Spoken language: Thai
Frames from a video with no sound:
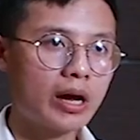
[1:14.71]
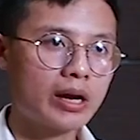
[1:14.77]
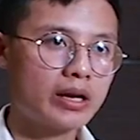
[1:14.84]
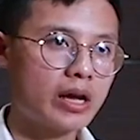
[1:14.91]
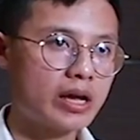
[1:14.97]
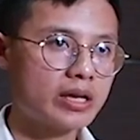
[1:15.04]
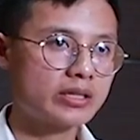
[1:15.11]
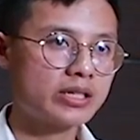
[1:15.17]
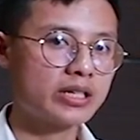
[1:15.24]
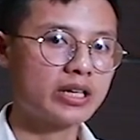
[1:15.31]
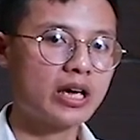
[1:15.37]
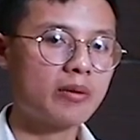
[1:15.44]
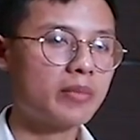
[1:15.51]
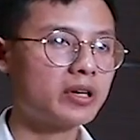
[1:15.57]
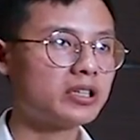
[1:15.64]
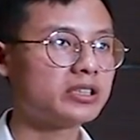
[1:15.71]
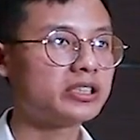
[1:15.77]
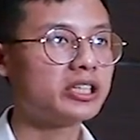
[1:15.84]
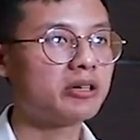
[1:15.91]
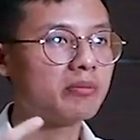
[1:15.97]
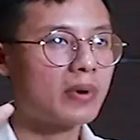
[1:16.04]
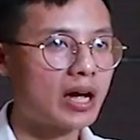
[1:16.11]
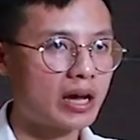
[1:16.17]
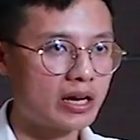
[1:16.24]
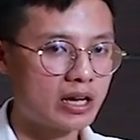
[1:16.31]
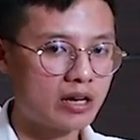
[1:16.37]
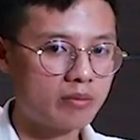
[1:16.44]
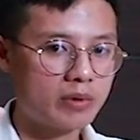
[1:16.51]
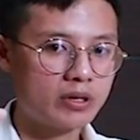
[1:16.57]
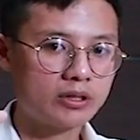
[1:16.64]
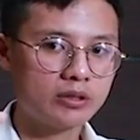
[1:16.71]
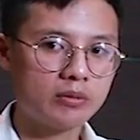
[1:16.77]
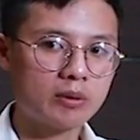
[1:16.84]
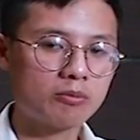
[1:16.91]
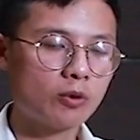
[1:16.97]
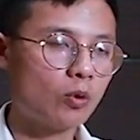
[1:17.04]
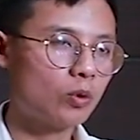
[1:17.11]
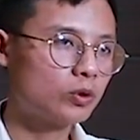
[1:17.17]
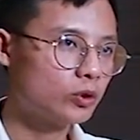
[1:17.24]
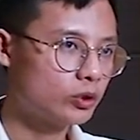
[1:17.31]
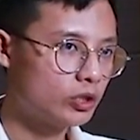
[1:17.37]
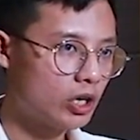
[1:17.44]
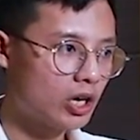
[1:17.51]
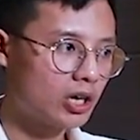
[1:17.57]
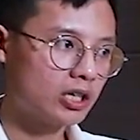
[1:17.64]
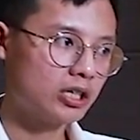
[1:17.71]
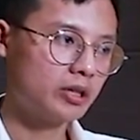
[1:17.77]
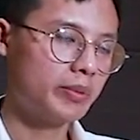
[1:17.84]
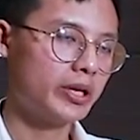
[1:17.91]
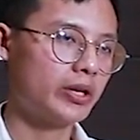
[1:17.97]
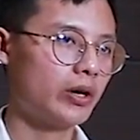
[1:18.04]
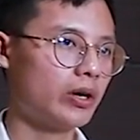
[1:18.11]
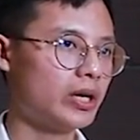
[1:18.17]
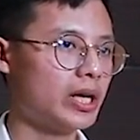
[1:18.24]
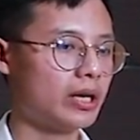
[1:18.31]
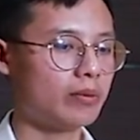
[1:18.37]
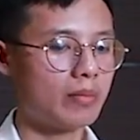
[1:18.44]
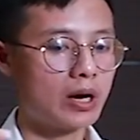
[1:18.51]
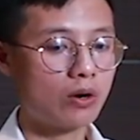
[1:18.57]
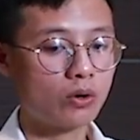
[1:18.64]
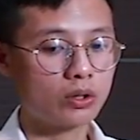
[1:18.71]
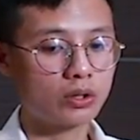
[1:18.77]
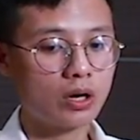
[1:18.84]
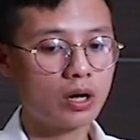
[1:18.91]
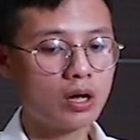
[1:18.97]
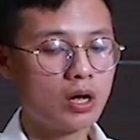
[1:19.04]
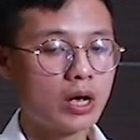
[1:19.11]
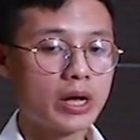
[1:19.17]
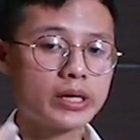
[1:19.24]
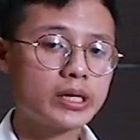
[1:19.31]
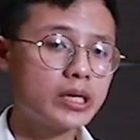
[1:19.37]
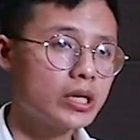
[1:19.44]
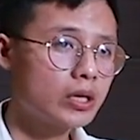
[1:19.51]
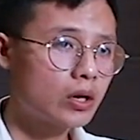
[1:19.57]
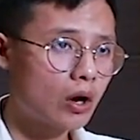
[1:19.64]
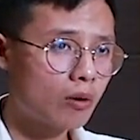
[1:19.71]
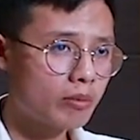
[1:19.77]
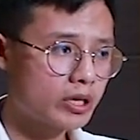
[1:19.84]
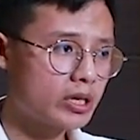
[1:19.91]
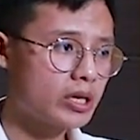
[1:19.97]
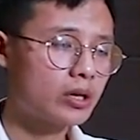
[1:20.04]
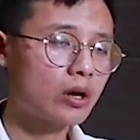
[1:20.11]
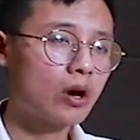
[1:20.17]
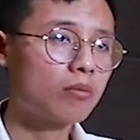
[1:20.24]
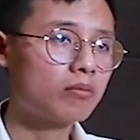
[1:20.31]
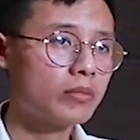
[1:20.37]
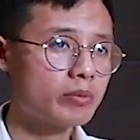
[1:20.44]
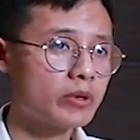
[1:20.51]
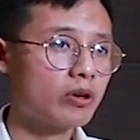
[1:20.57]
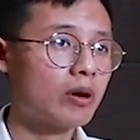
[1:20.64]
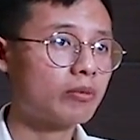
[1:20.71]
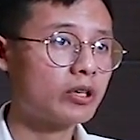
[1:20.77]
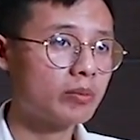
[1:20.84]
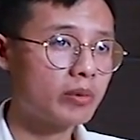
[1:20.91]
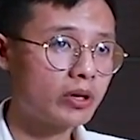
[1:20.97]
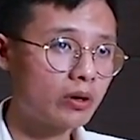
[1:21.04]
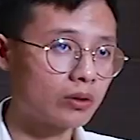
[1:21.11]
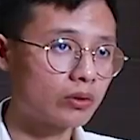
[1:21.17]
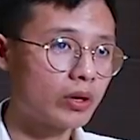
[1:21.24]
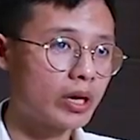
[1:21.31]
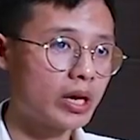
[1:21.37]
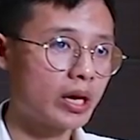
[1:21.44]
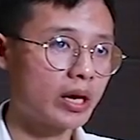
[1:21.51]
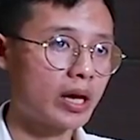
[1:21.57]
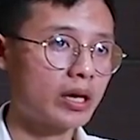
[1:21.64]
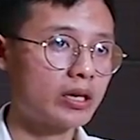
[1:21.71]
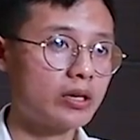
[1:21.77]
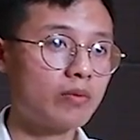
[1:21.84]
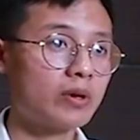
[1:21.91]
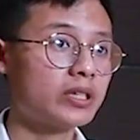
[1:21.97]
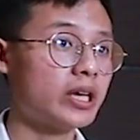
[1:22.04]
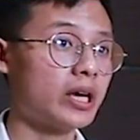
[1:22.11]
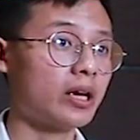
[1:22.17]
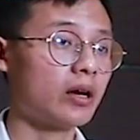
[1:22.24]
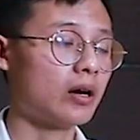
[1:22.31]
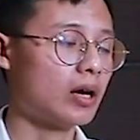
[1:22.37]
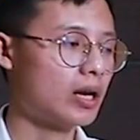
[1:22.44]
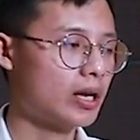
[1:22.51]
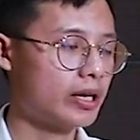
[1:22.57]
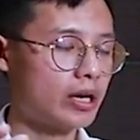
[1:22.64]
อันไอสิ่งเนี้ยมันคือสิ่งใหม่นะมันคือแบบโอ้สุดยอดเลยเป็นทอเด็ดบางคนก็ไอขี้กอบไอขี้กอบไม่มีความคิดเป็นของตัวเองไงคิดว่าเจ๋งเหรออะไร